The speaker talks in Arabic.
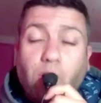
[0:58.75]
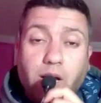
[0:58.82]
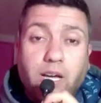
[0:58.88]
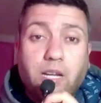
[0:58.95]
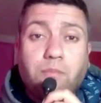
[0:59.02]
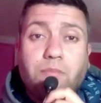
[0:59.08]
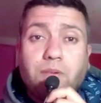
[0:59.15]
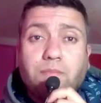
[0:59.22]

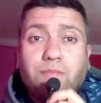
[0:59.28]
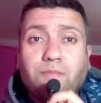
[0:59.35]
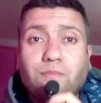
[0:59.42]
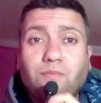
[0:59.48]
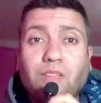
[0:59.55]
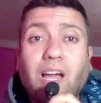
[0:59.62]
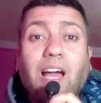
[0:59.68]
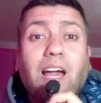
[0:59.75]
محارب
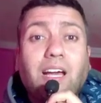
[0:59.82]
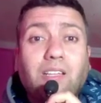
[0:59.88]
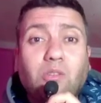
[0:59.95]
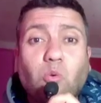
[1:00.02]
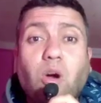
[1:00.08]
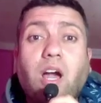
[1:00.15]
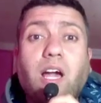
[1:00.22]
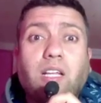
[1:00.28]

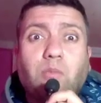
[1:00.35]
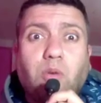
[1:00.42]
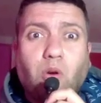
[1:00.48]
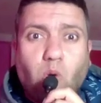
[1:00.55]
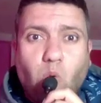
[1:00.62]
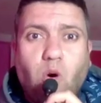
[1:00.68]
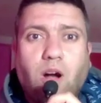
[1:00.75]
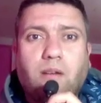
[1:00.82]
عائد
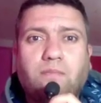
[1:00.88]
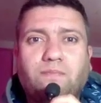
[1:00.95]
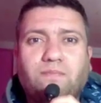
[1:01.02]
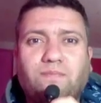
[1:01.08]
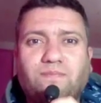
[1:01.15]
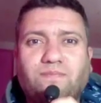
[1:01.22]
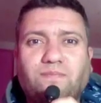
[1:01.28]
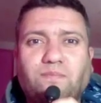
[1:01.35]
واعد بقوة